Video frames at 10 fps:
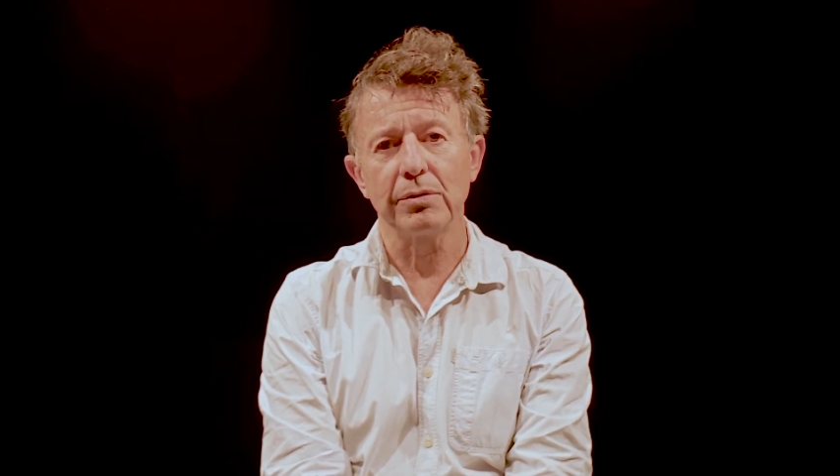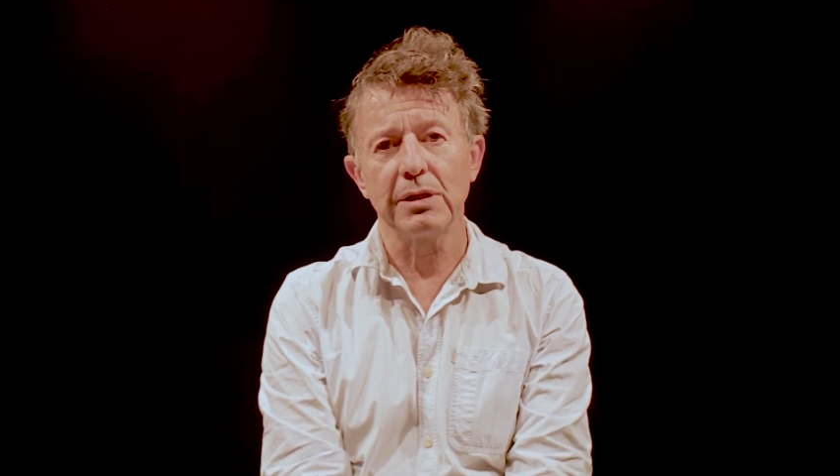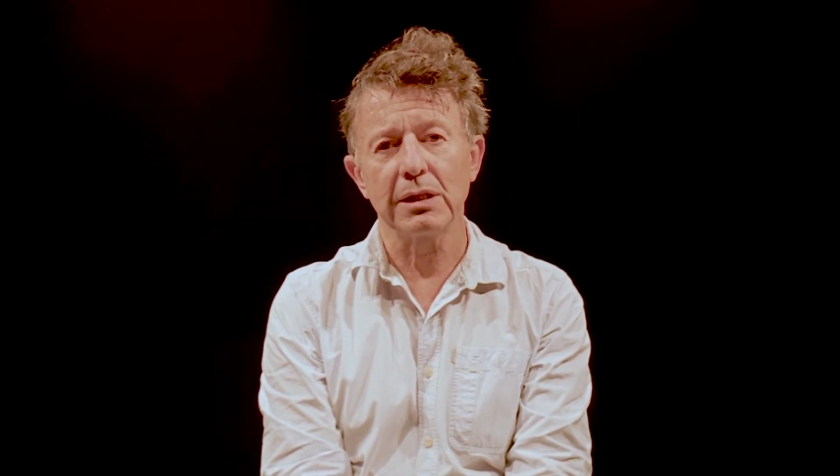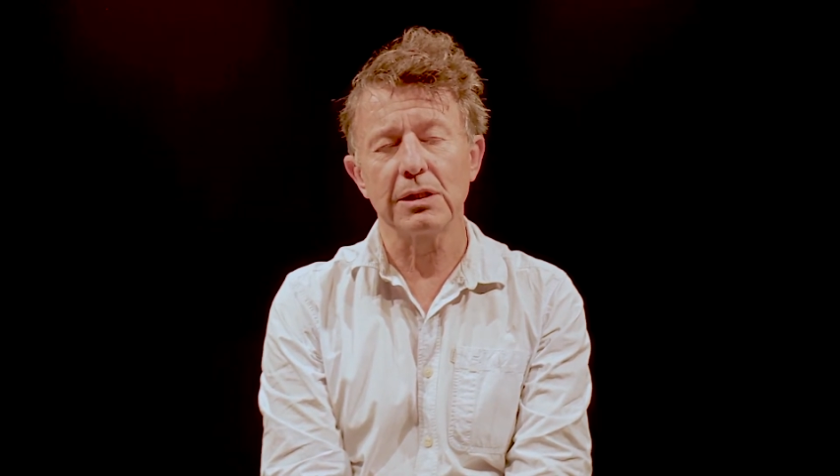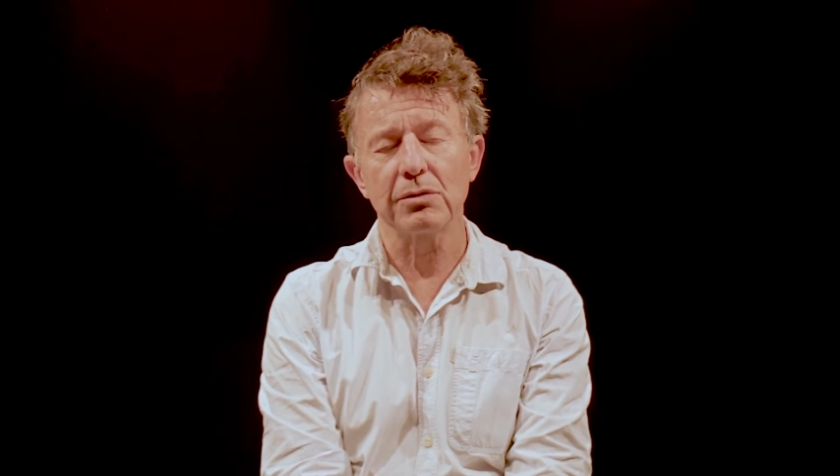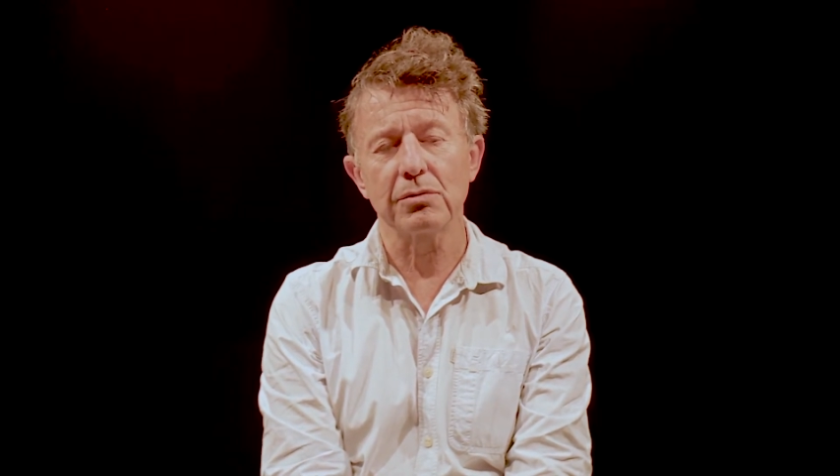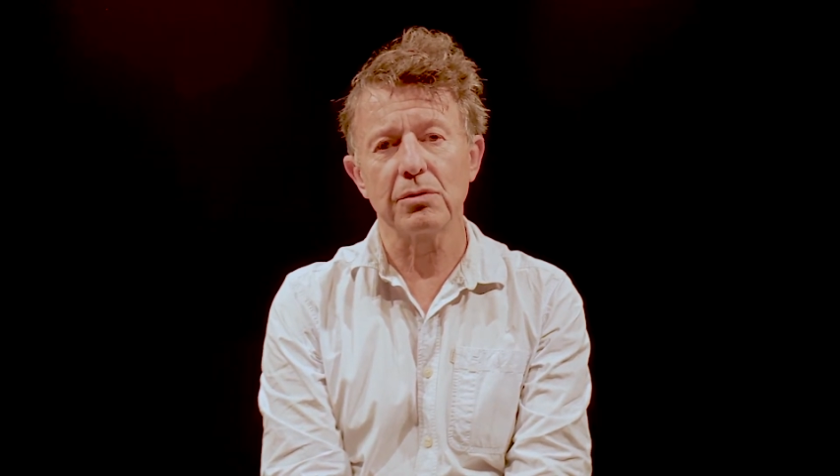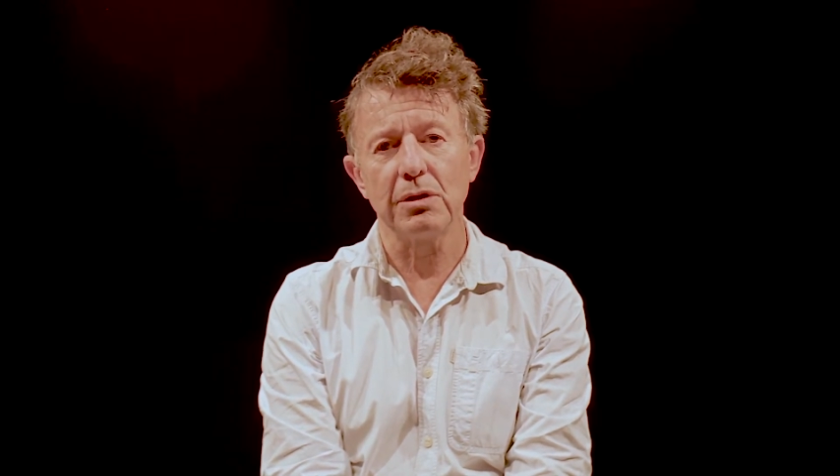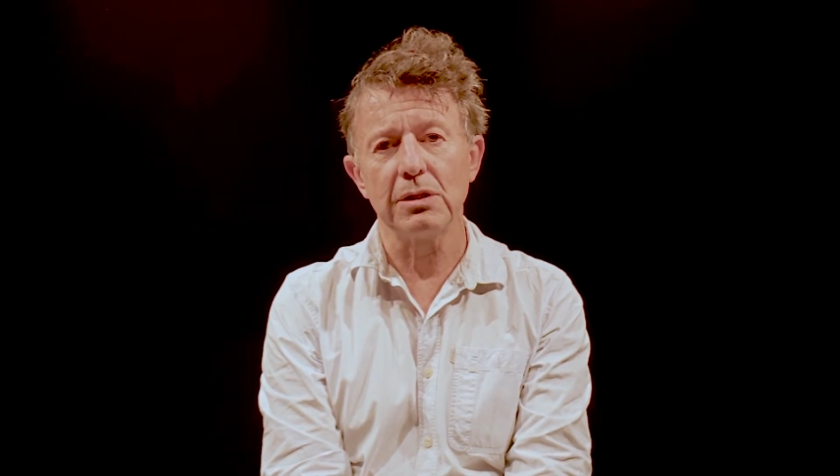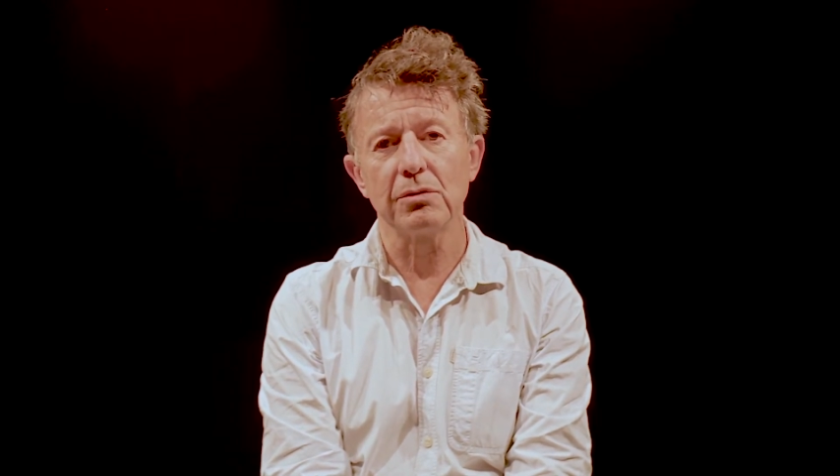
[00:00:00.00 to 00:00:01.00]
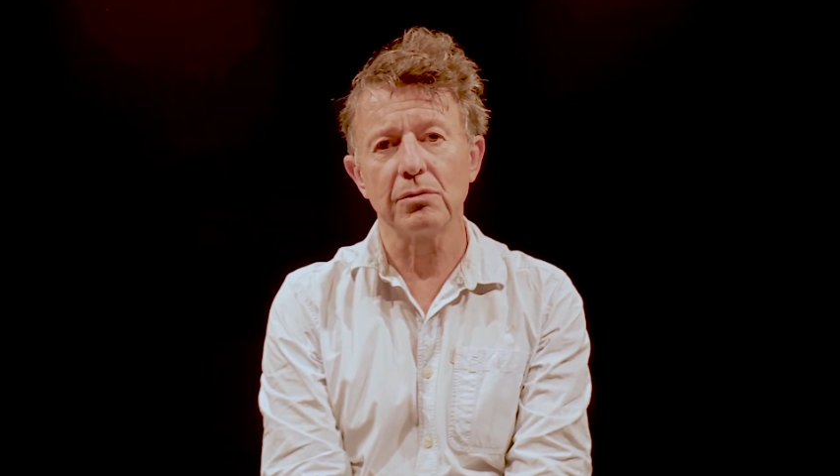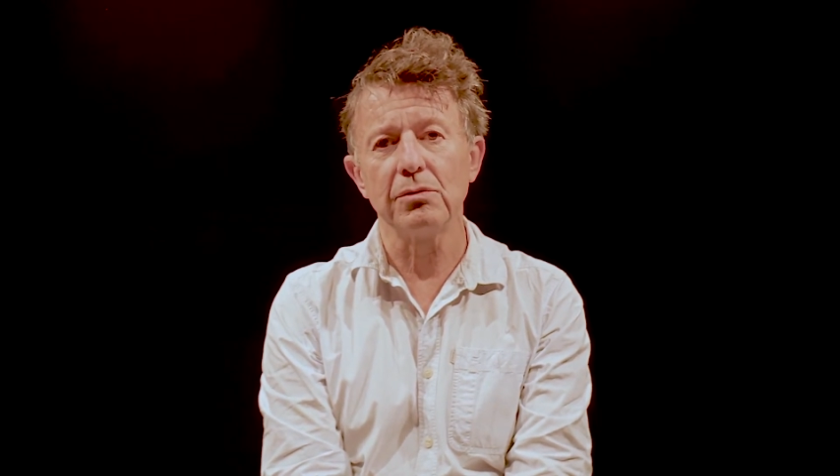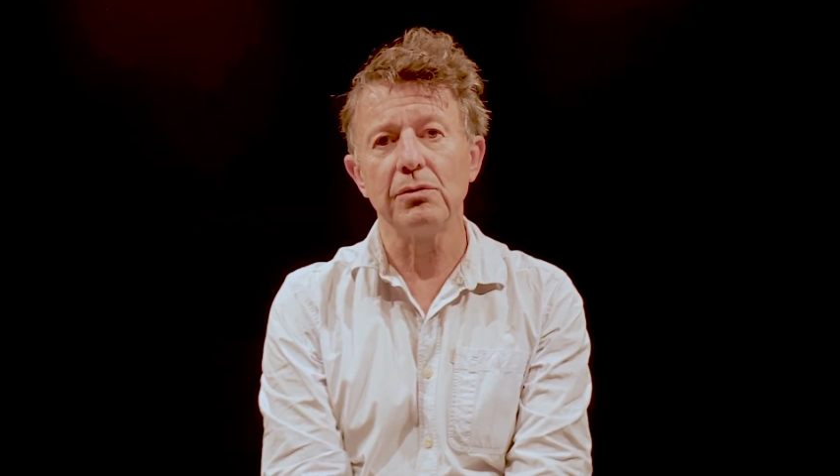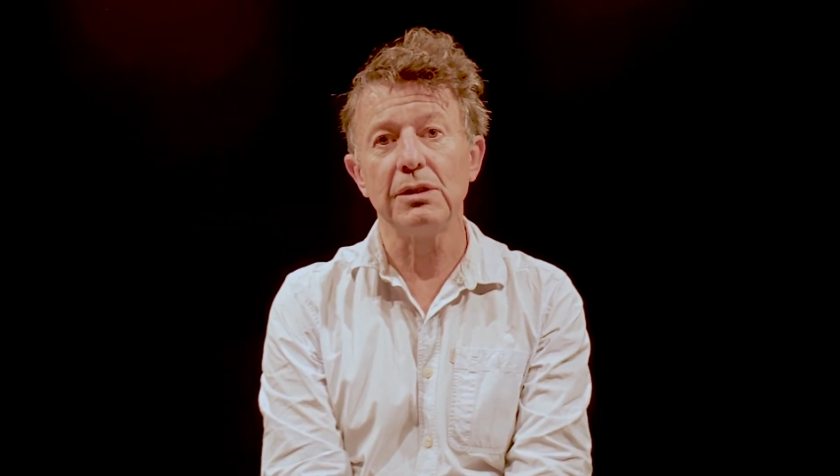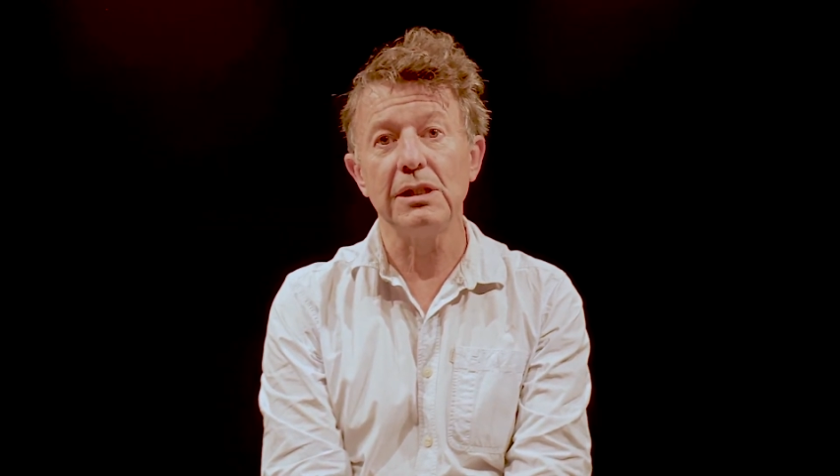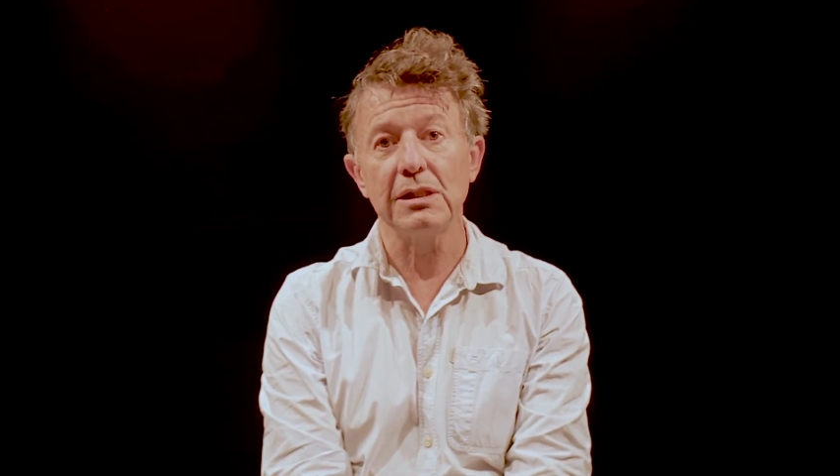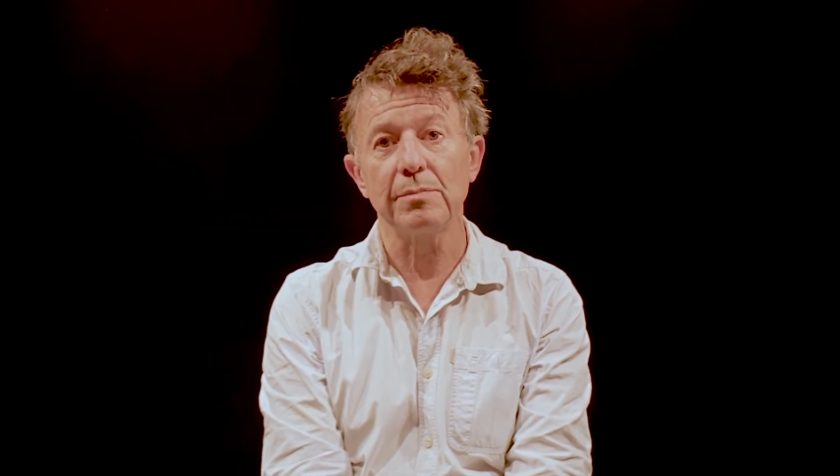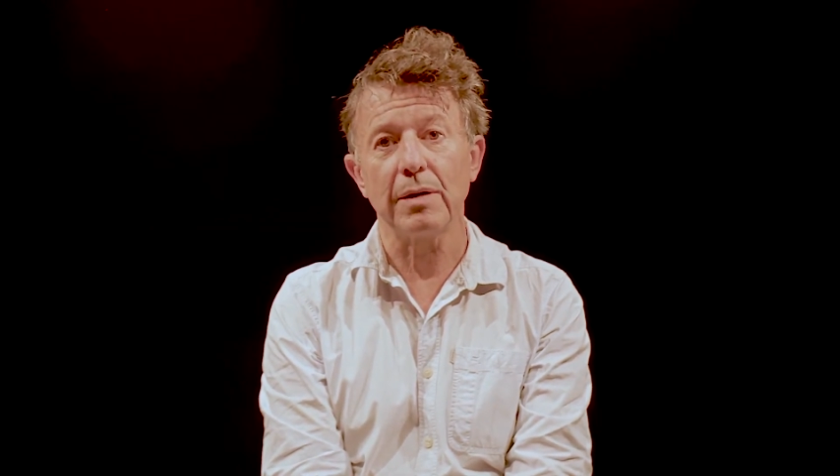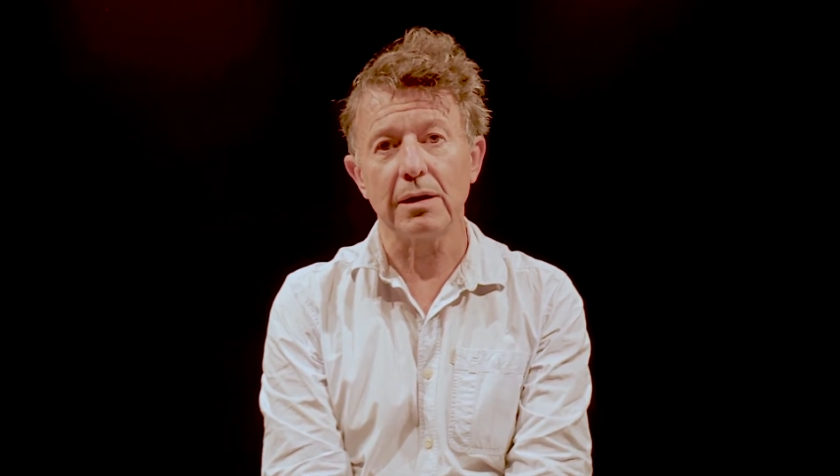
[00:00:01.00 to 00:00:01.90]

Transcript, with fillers: dire des choses que les autres ne disent pas.